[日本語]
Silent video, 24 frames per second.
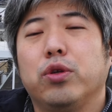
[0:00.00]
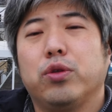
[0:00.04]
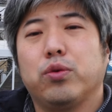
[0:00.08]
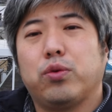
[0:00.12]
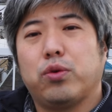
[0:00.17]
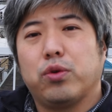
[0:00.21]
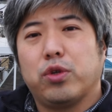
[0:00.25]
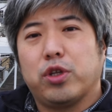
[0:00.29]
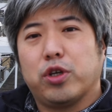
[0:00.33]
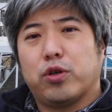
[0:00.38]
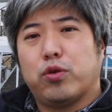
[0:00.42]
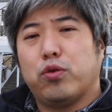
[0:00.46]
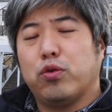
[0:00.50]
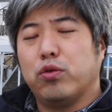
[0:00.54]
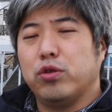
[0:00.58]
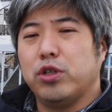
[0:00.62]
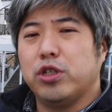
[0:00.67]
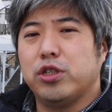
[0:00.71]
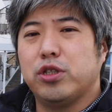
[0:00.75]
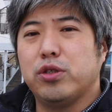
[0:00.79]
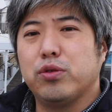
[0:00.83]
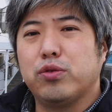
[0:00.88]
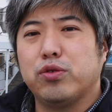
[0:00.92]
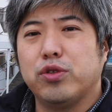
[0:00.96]
ういうところで効
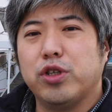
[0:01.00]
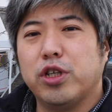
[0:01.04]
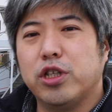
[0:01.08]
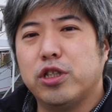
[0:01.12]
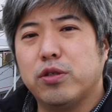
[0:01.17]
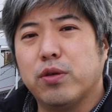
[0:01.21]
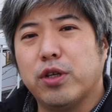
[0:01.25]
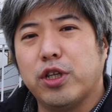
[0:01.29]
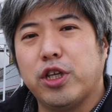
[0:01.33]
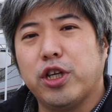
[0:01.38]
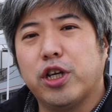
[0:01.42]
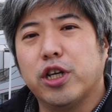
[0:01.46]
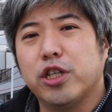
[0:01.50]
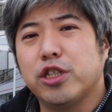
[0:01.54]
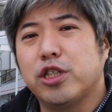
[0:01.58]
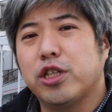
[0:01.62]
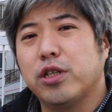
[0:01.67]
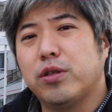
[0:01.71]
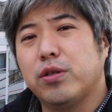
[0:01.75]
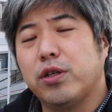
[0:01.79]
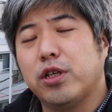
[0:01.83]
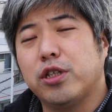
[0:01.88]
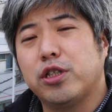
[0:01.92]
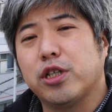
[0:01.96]
率よく熱は逃がして
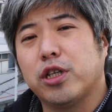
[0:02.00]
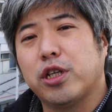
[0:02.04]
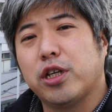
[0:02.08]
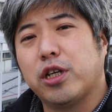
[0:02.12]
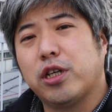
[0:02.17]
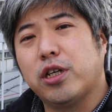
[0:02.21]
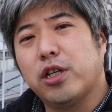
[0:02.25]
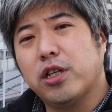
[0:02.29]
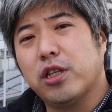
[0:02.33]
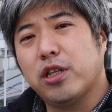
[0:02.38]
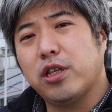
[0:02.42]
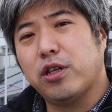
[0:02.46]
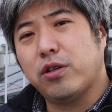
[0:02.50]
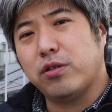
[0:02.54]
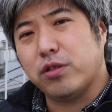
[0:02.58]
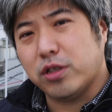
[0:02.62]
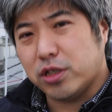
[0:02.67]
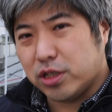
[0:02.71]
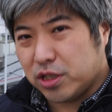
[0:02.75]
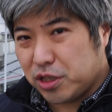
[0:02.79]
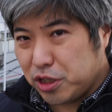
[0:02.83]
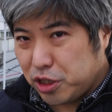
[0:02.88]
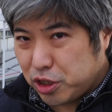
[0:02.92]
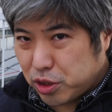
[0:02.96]
くれるんじゃないかなっていうふうに
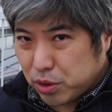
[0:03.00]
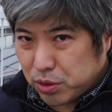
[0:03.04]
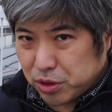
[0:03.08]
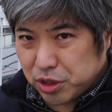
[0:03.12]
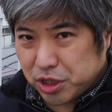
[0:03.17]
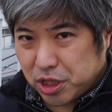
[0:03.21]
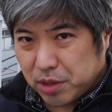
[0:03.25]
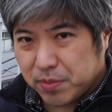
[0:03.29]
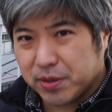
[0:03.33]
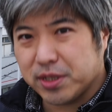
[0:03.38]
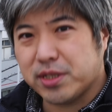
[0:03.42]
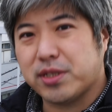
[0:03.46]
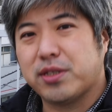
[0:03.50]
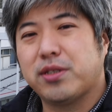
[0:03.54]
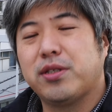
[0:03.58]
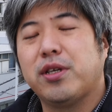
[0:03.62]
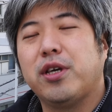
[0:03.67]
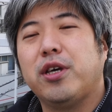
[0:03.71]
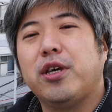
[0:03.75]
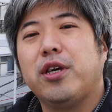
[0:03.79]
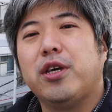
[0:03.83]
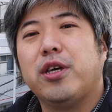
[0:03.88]
推測してます